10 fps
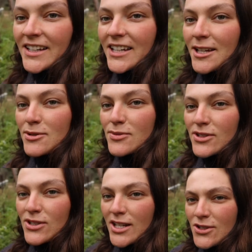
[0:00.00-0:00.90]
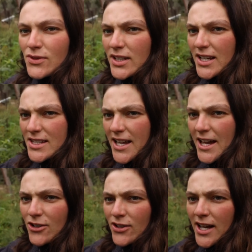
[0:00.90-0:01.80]
y hemos puesto estas cuerdas de
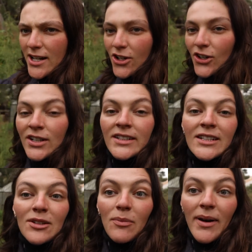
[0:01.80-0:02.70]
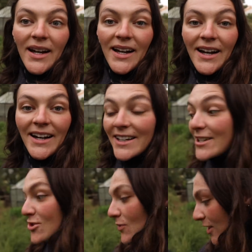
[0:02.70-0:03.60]
arco en arco para
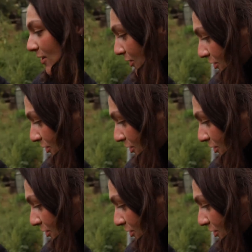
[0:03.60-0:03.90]
ir subiendo